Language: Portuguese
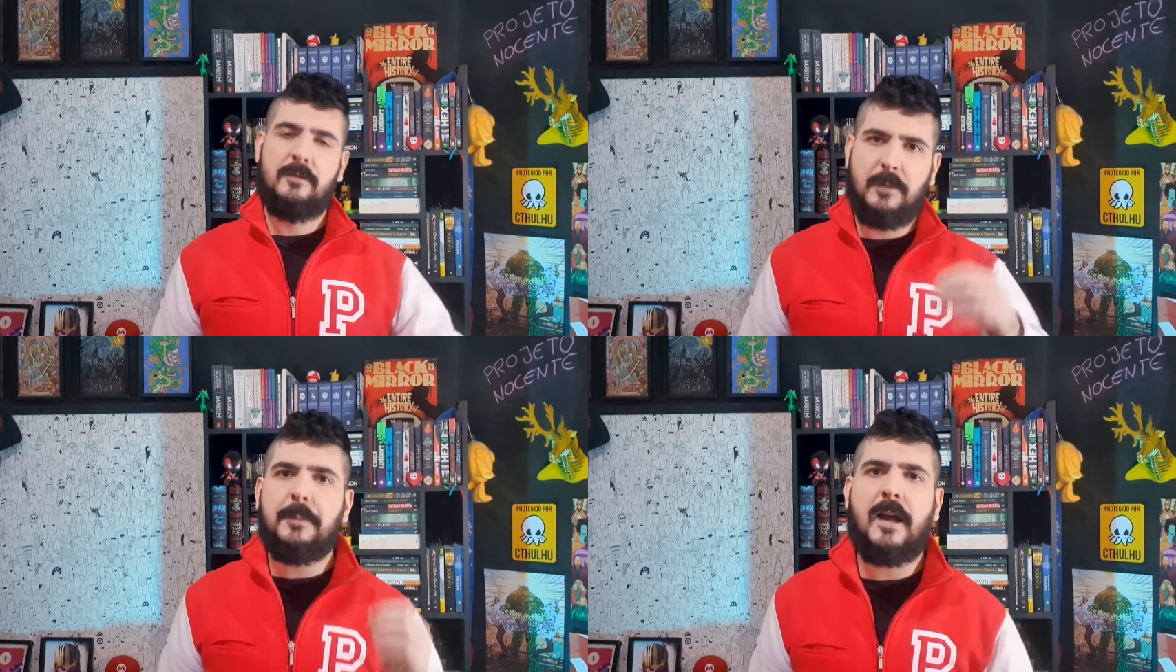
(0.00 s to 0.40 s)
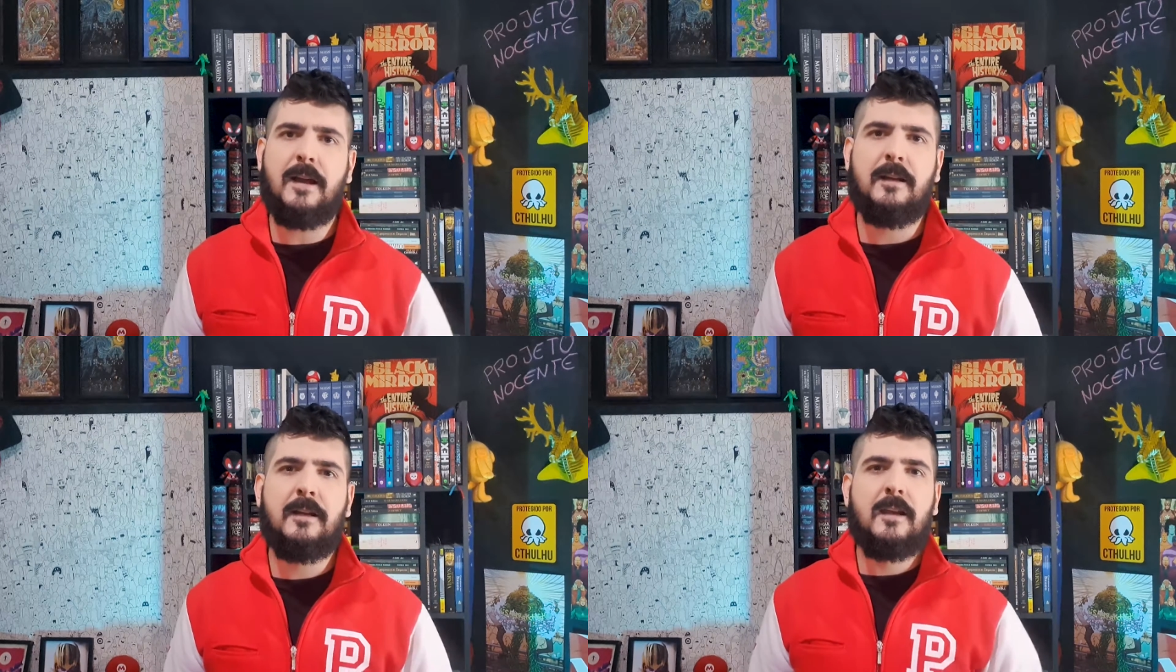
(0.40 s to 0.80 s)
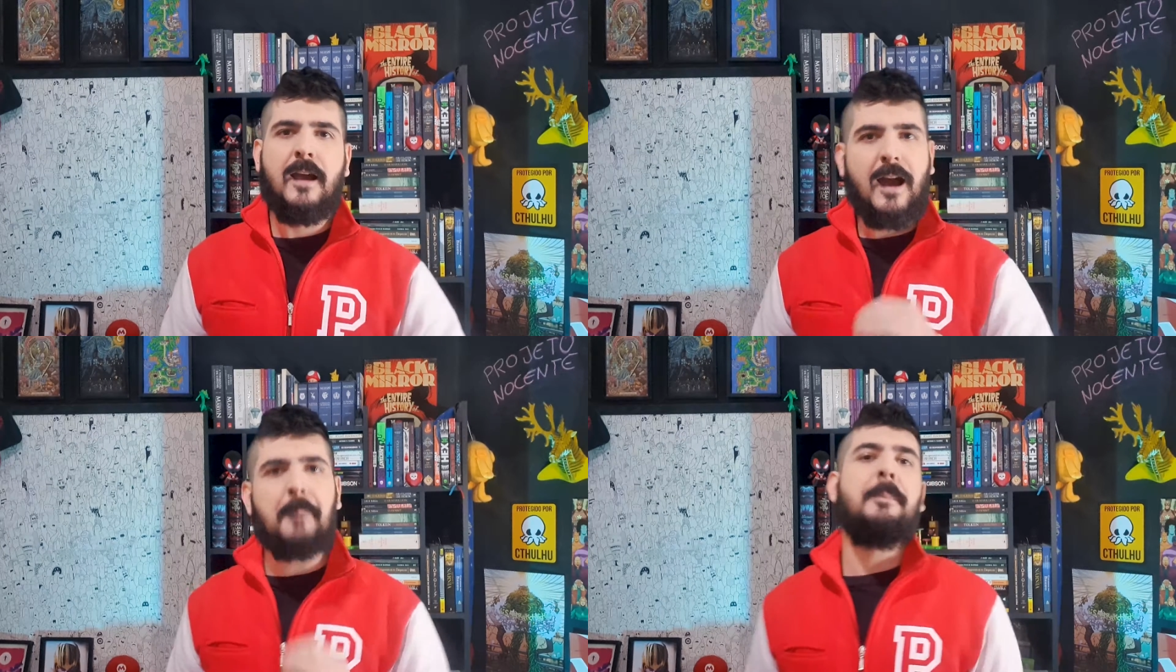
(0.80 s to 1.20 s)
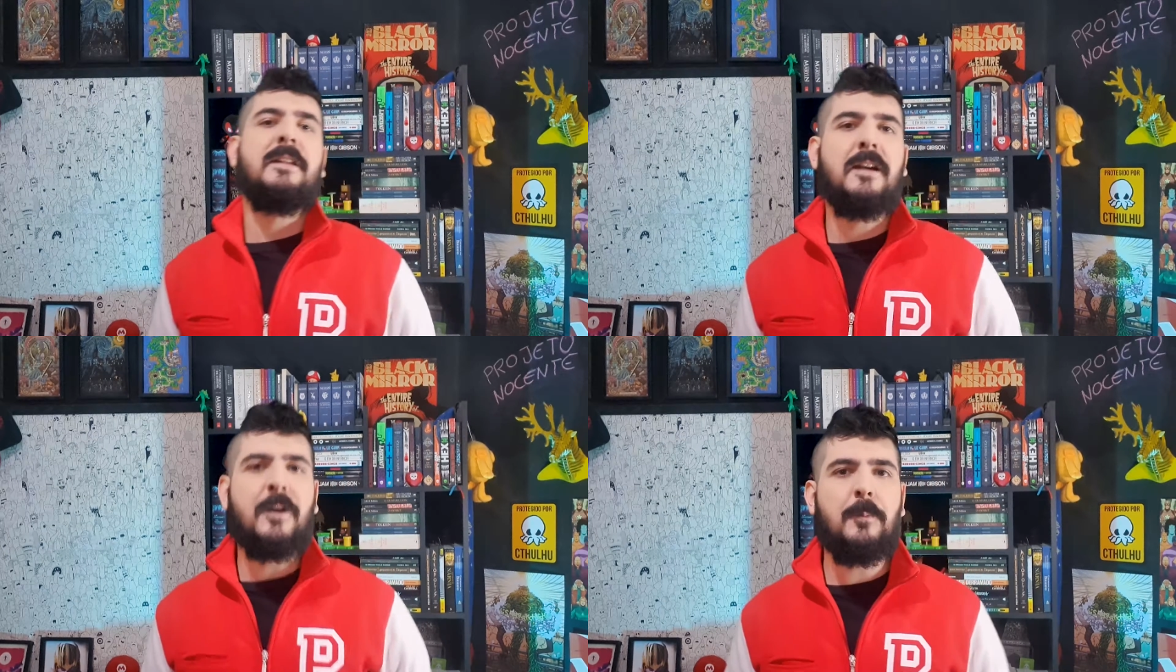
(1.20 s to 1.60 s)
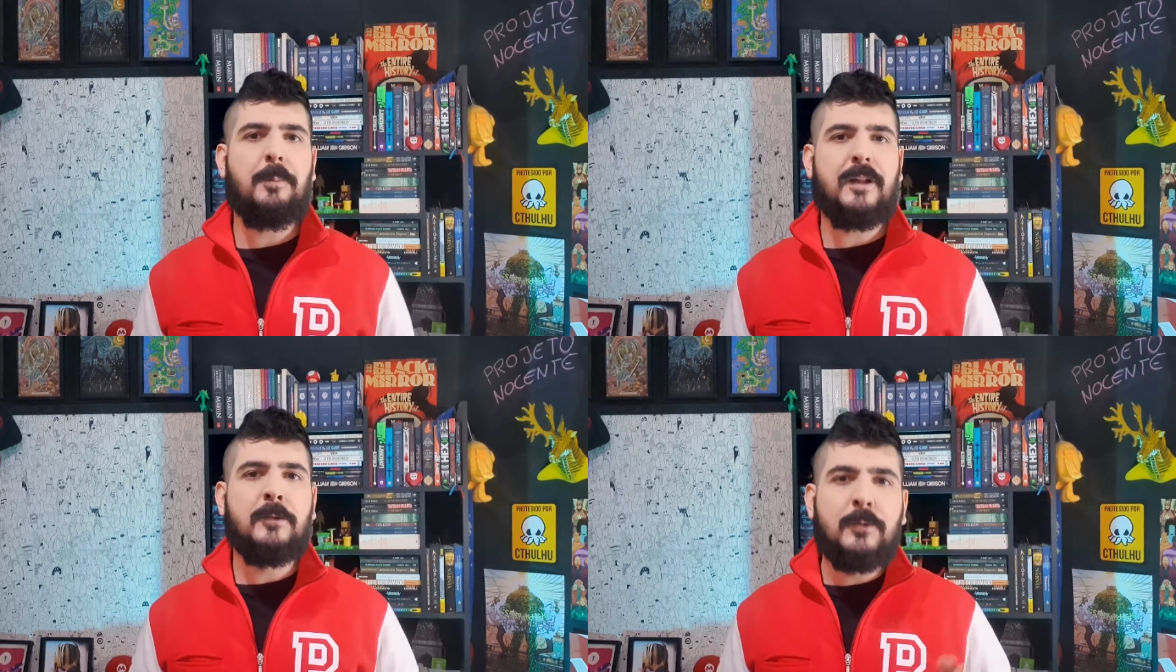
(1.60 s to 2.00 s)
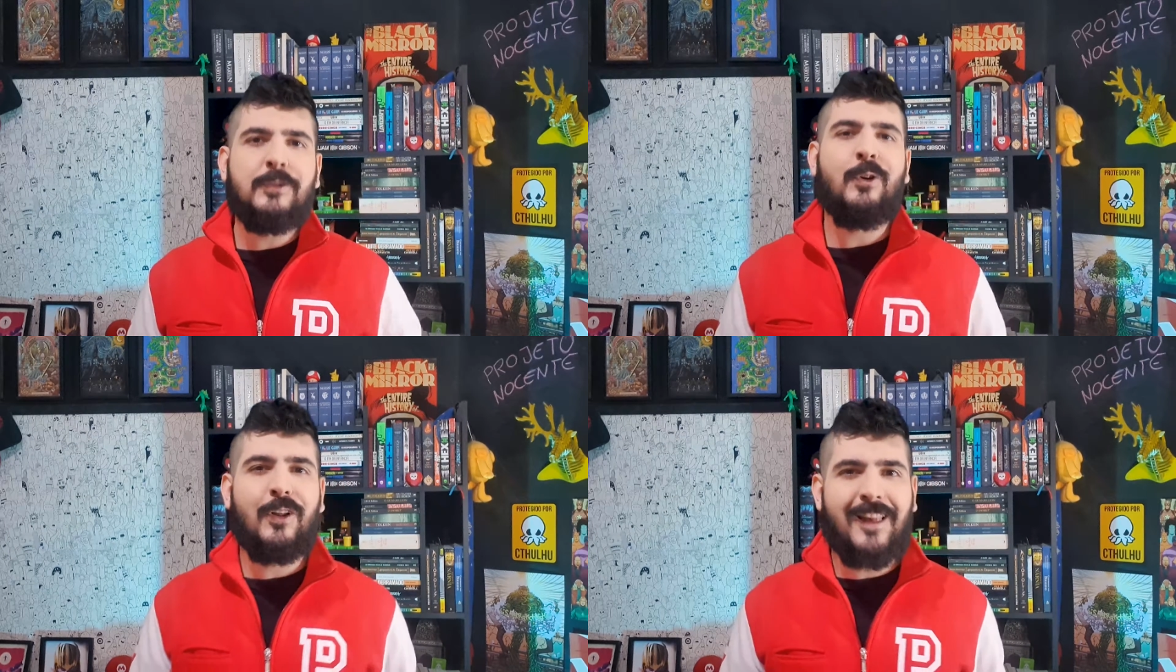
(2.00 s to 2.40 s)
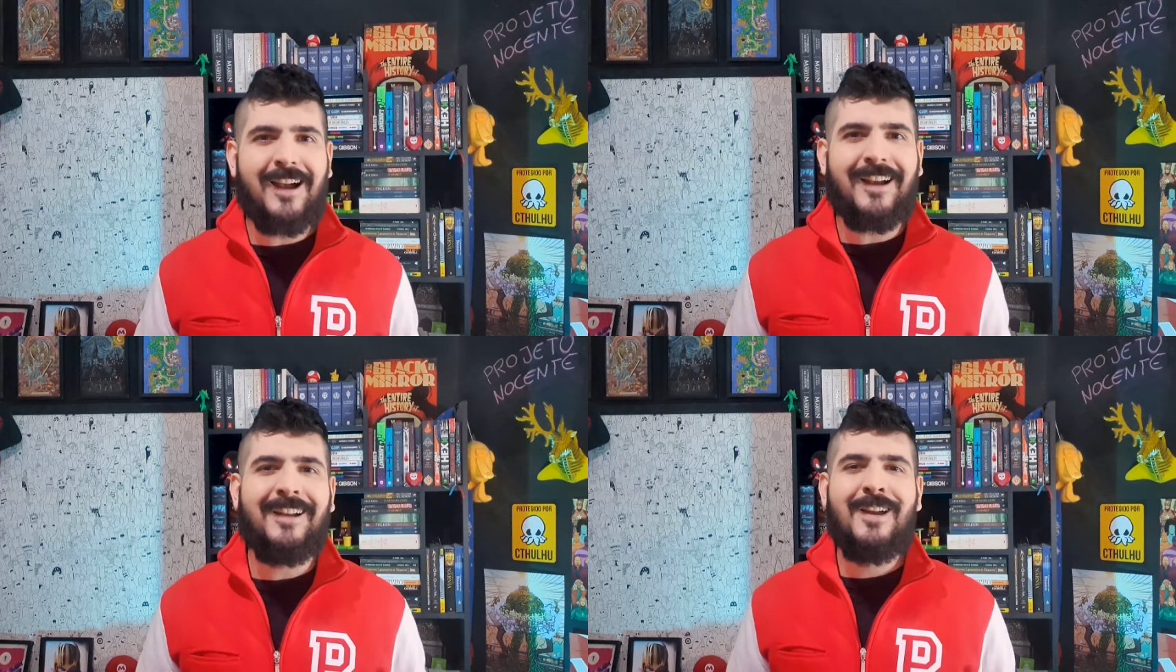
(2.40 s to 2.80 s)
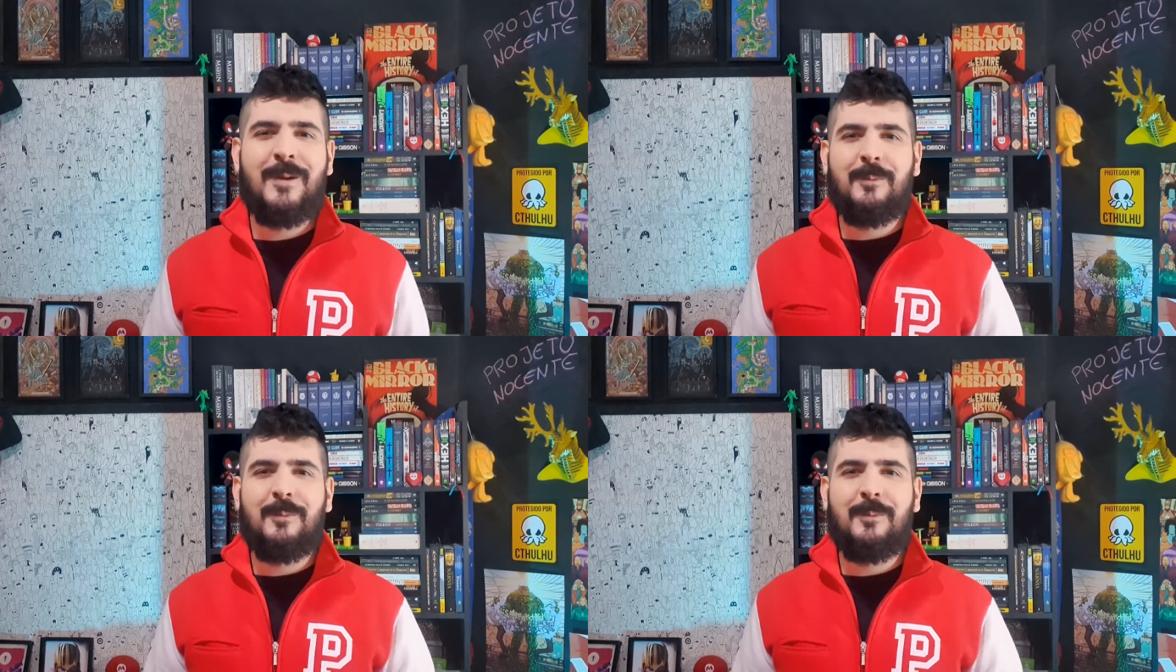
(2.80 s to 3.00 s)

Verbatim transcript: Vamos lá, rapidão para não enrolar?